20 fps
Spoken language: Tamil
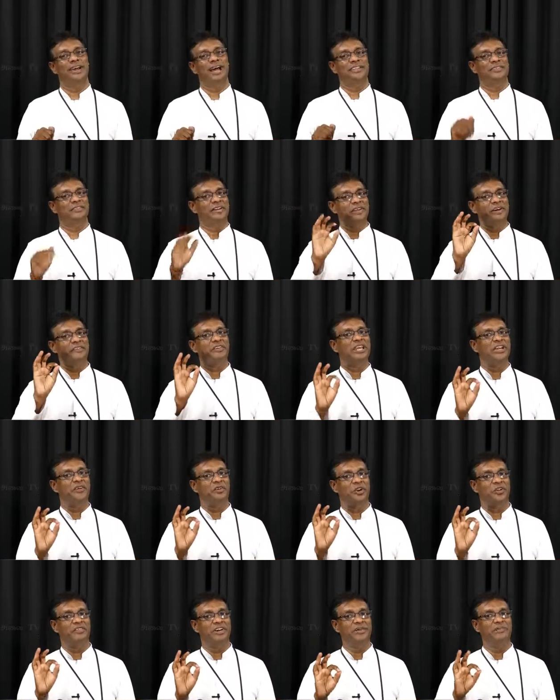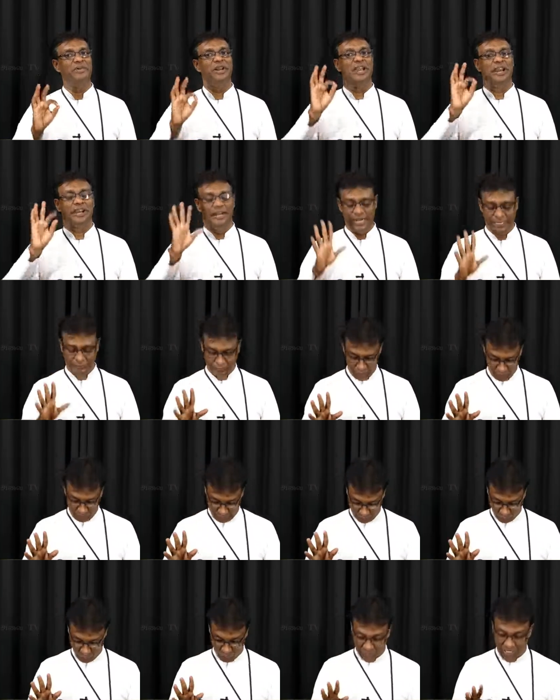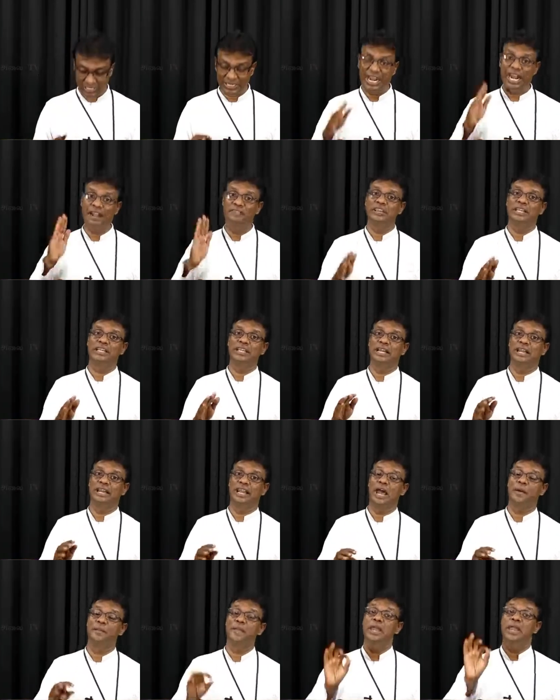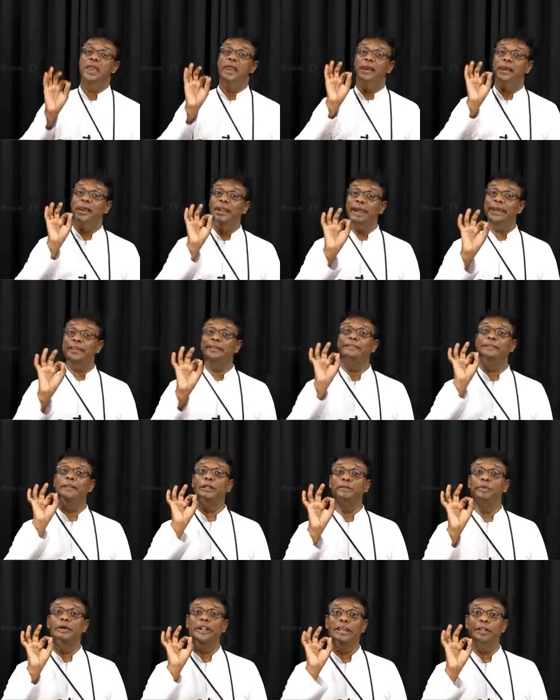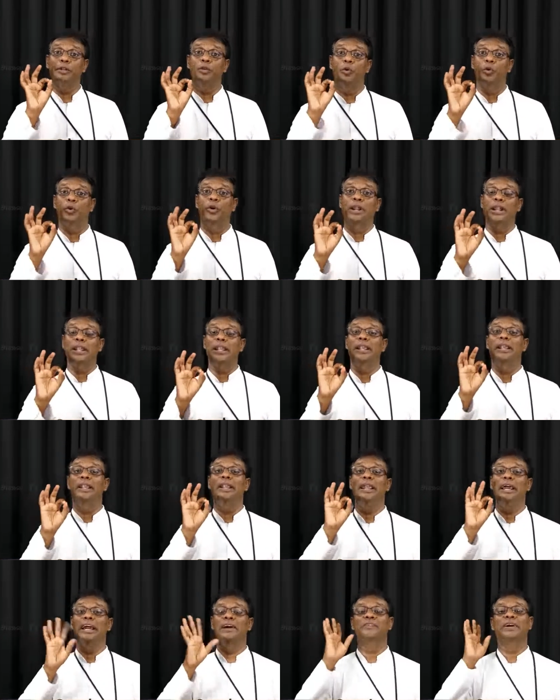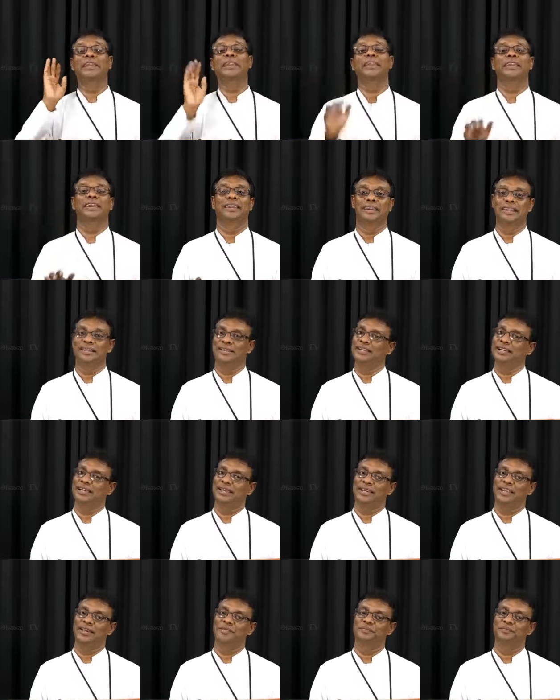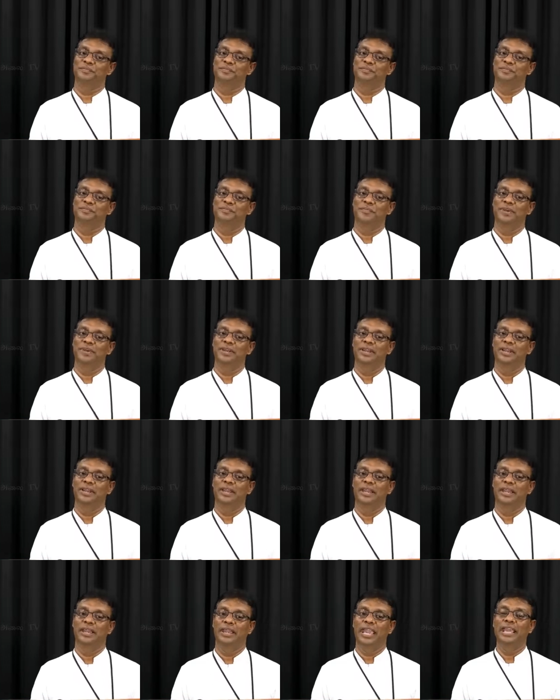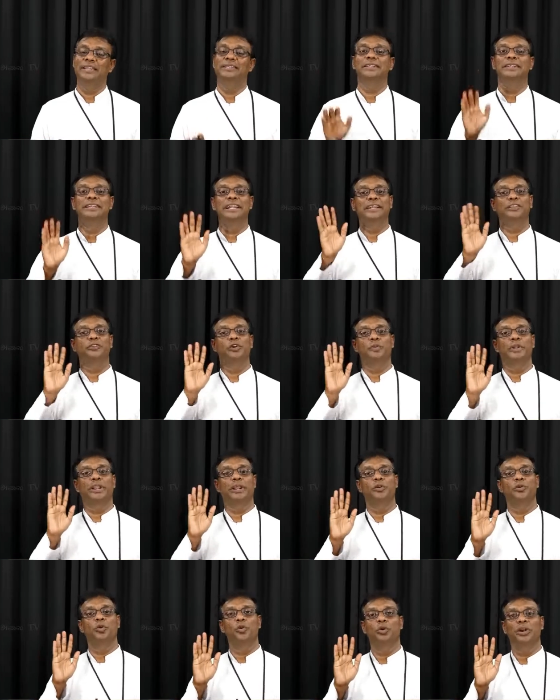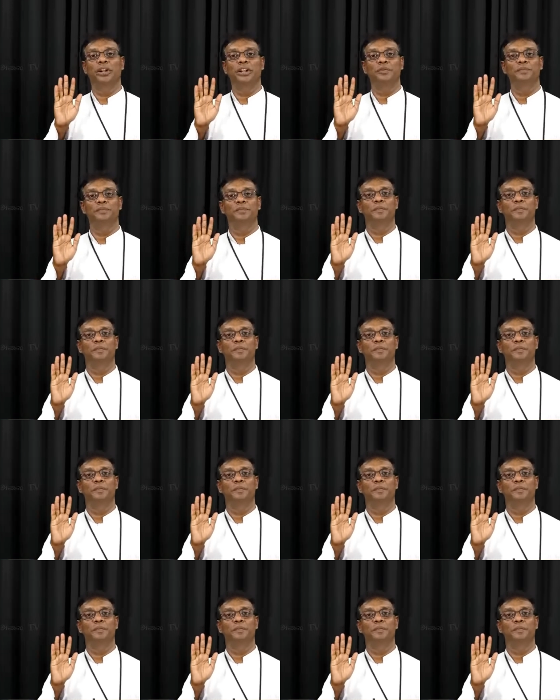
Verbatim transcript: அதை வழியாக விளைய கொள்ள வேணும் இணை திருமறை நூல்கள் கேள்வி கேட்கலாம் இணை திருமறை நூல்கள் எவை என்று கேட்கலாம் எது இணைத்துருமர்கள் நூல்கள்